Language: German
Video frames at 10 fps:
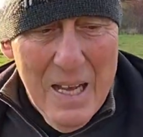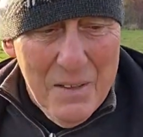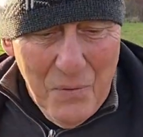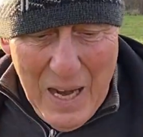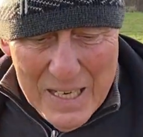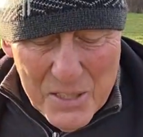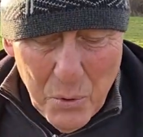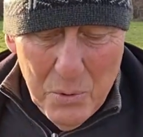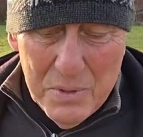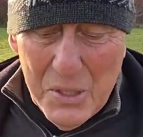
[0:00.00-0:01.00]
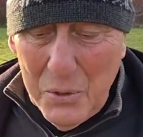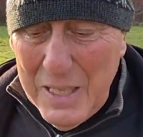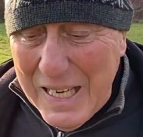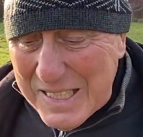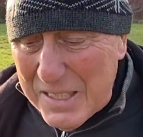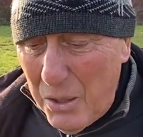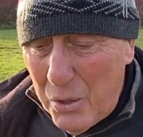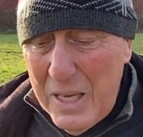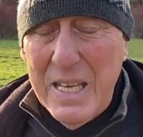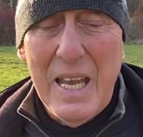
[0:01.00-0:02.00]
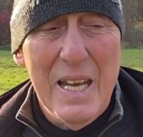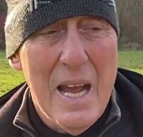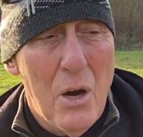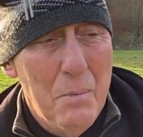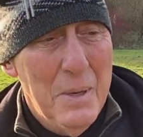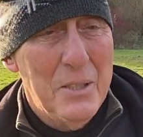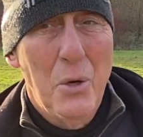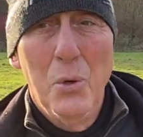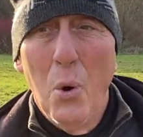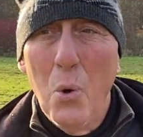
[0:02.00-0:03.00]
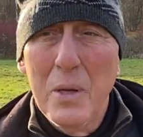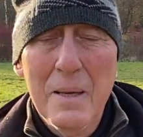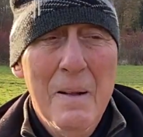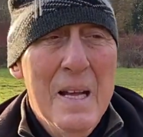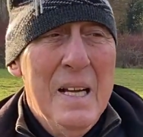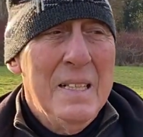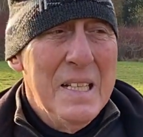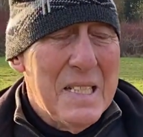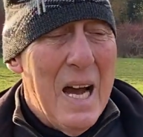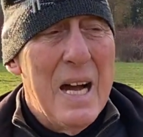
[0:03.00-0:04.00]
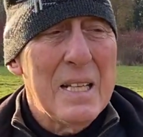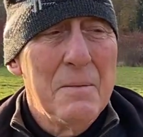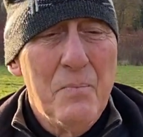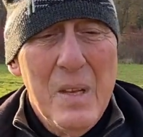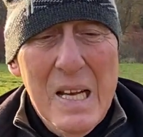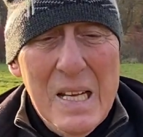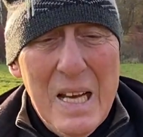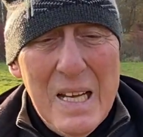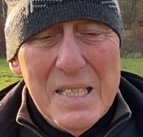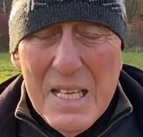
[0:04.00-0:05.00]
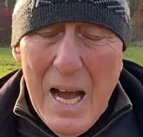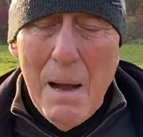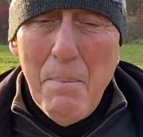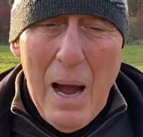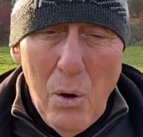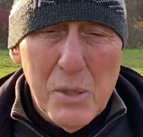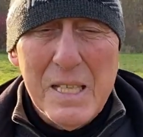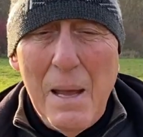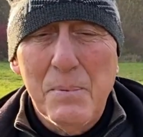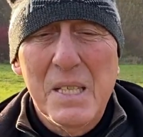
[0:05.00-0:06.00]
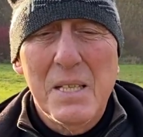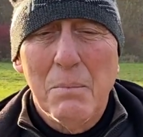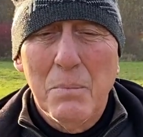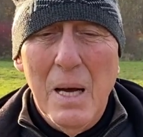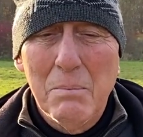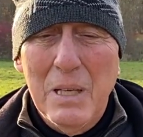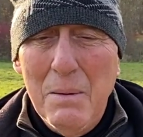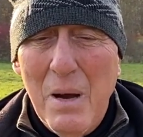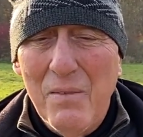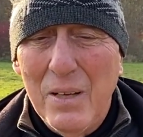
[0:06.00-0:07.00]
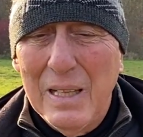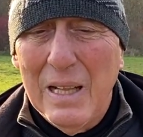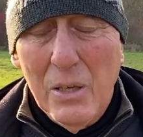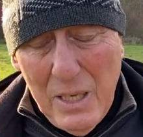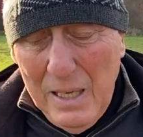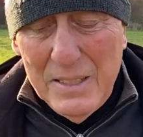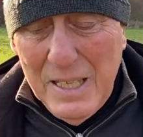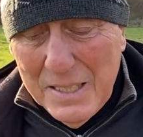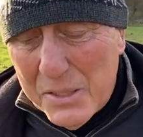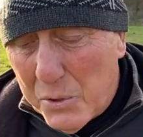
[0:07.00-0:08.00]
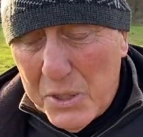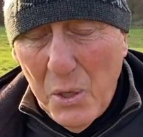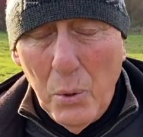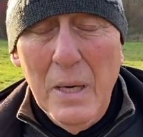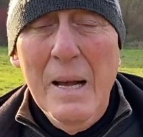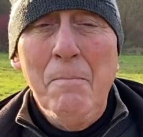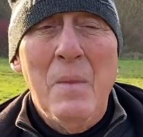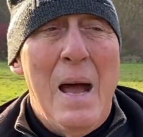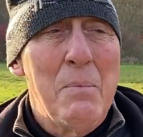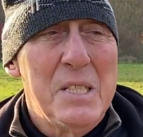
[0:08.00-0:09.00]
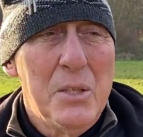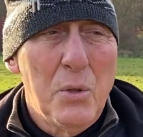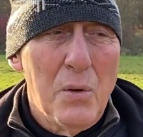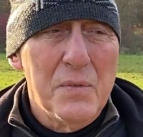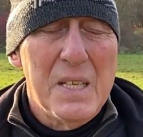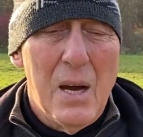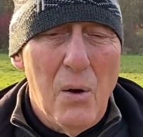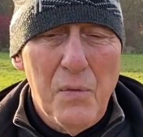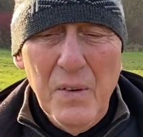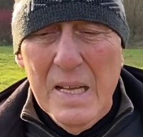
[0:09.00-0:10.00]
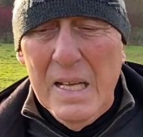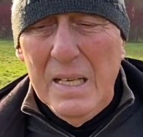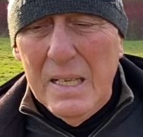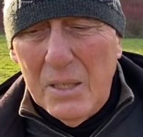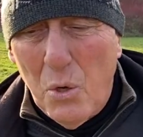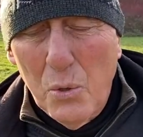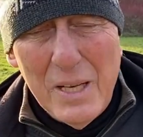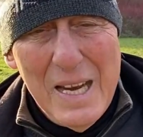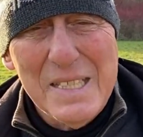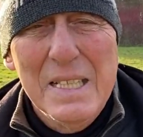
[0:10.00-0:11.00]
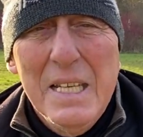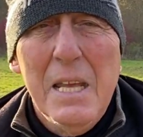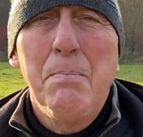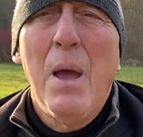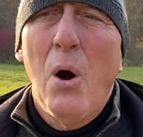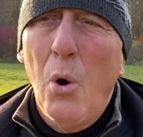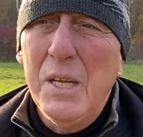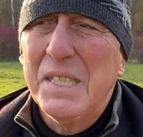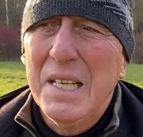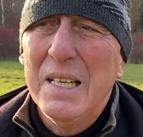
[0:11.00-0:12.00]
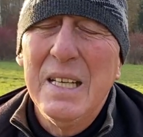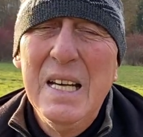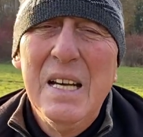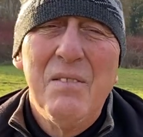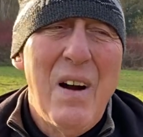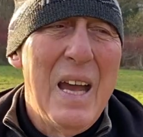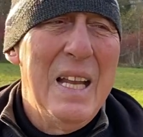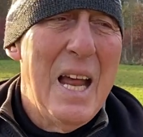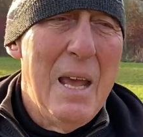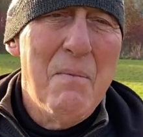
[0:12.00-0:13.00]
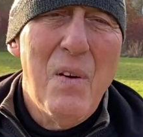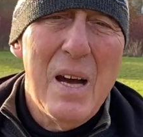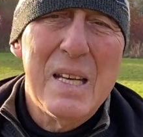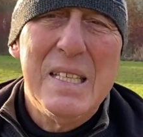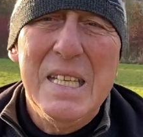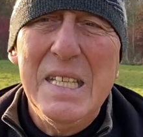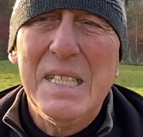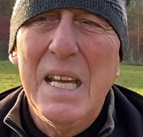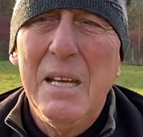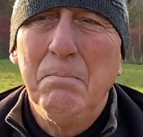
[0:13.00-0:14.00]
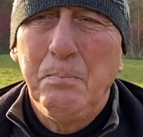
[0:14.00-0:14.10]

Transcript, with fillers: vielleicht zu, zuletzt noch, ich kenne auch Meteorologen, die sagen, äh, Sie haben auch Skepsis am, am, Klimawandel oder an der Diskussion, aber Sie dürfen es auf äh, Kongressen nicht mehr äußern, weil einfach diese